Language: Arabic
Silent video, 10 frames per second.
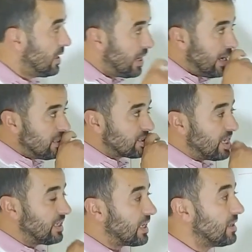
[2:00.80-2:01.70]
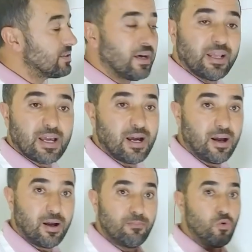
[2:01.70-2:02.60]
هذه الطريقه
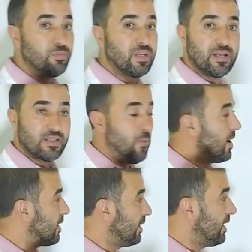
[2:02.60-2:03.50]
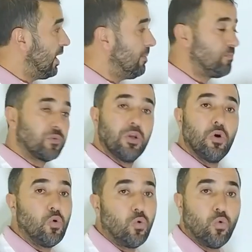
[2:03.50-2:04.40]
طريقه ممتازه ورائعه
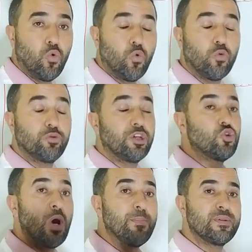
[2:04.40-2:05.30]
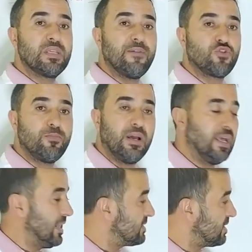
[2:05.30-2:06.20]
ودرجوها بزاف
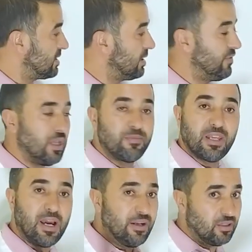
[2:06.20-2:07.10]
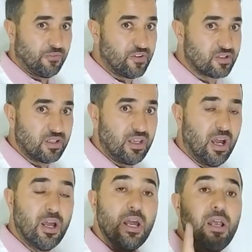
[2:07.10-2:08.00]
زملاء الاساتذه في الامتحانات
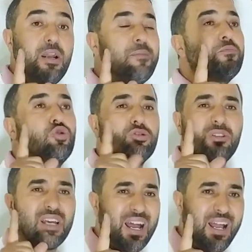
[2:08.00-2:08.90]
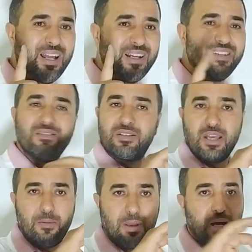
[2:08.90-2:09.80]
الفصليه لم تطرح
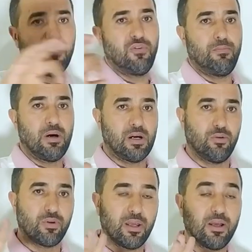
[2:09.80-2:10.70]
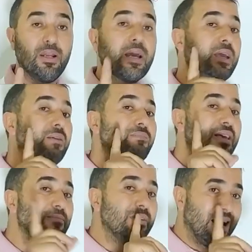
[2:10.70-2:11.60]
سابقا في البكالوريا لكن ما
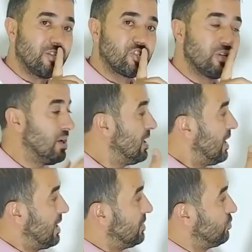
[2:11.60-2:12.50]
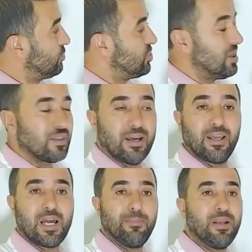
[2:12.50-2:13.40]
يمنعش انه تجي
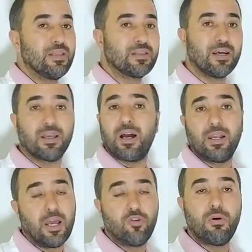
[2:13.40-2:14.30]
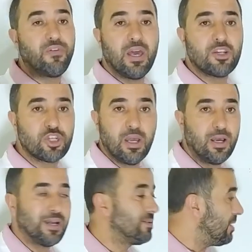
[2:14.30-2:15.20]
طريقه من هذه الطريقه لانه ما فيهاش
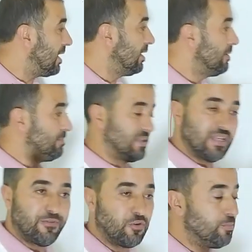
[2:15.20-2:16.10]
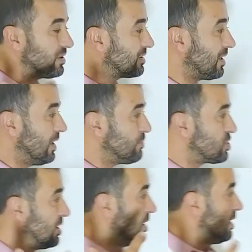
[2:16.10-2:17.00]
خدمه بزاف وما تتطلبش